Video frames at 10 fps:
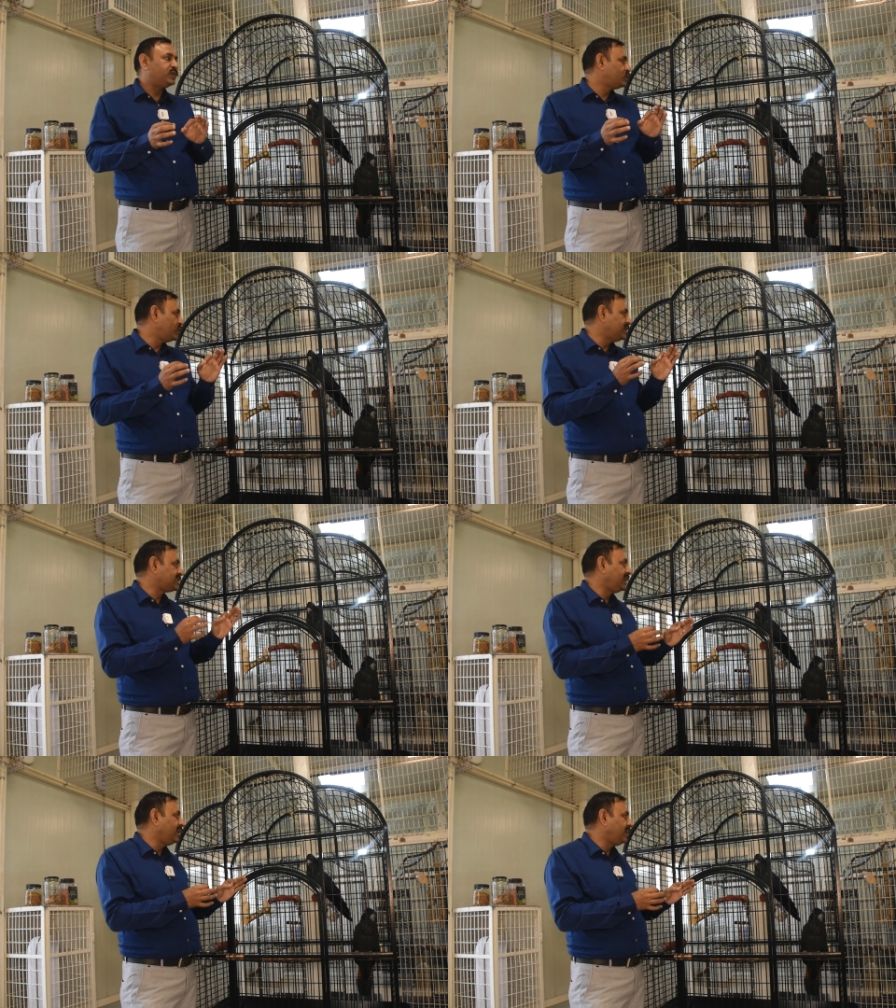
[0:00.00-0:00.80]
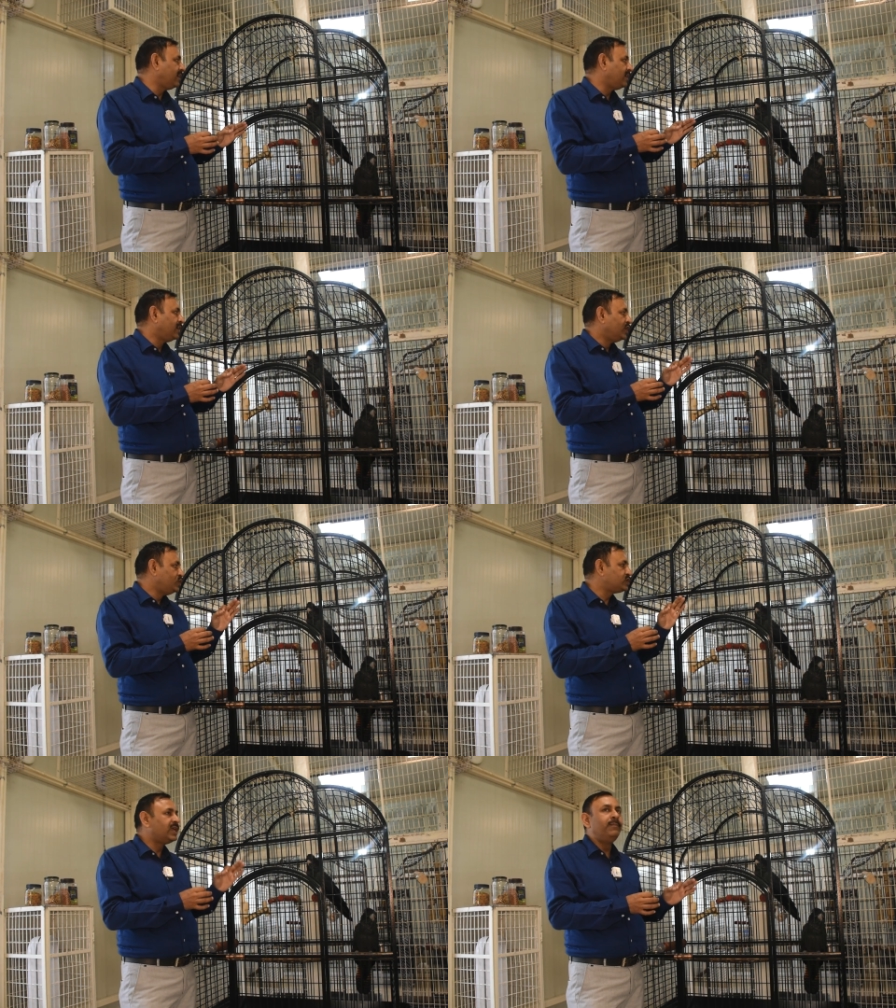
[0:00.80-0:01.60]
जो
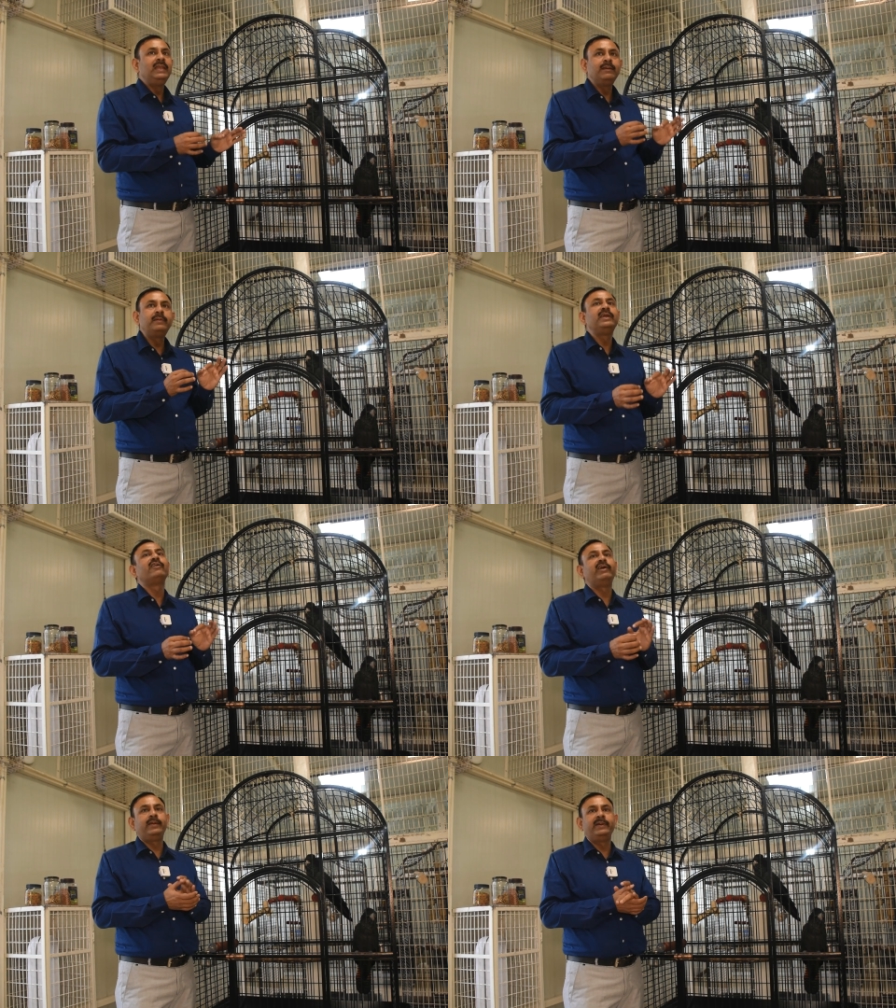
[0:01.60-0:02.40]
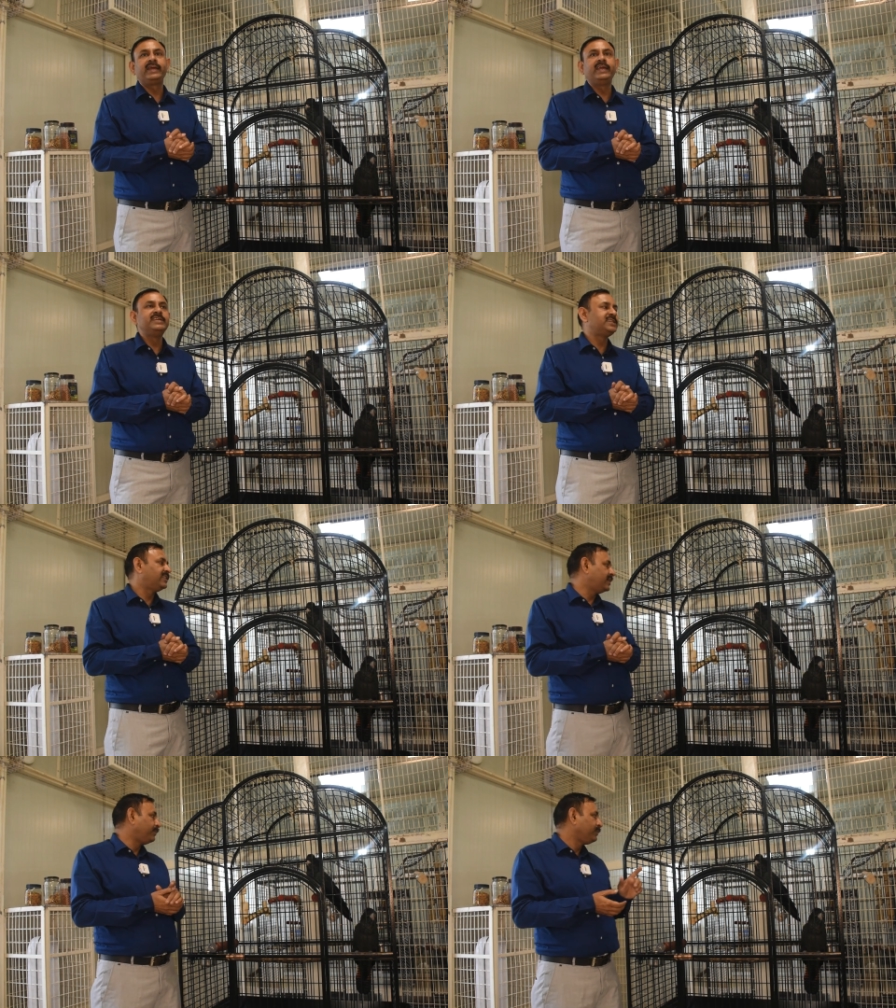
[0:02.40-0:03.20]
इसकी जिसकी मिनिमम रिक्वायरमेंट केज के
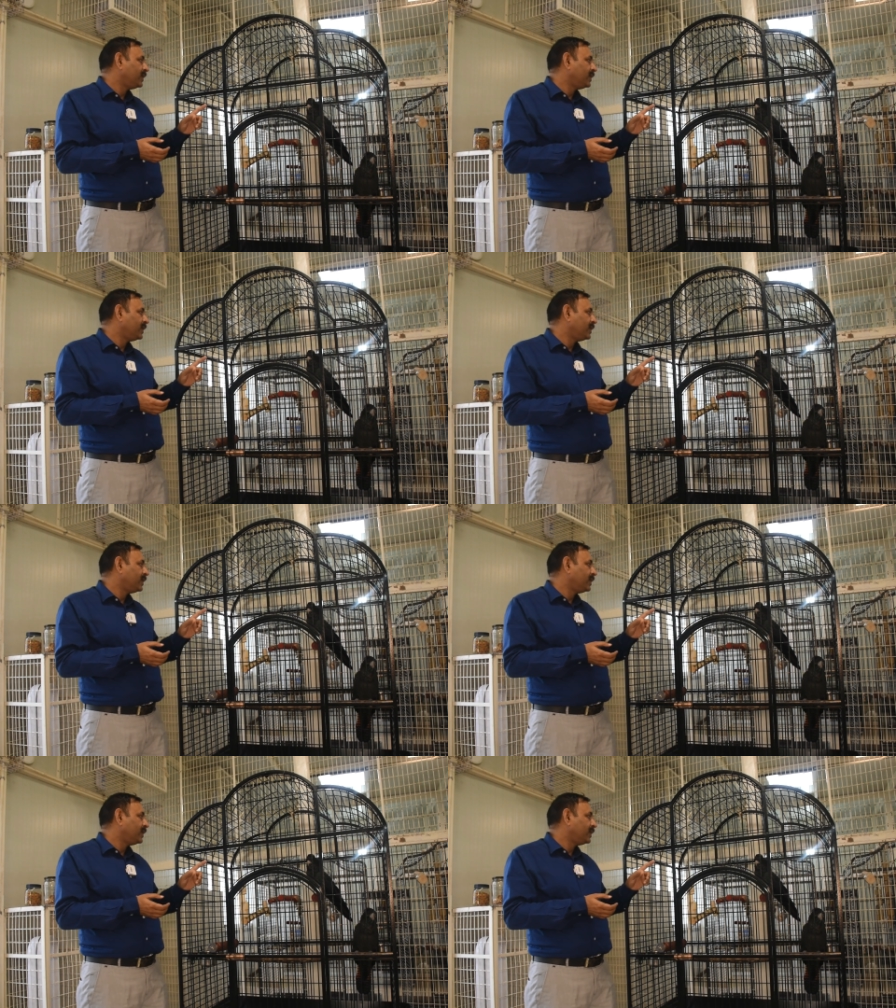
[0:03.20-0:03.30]
अंदर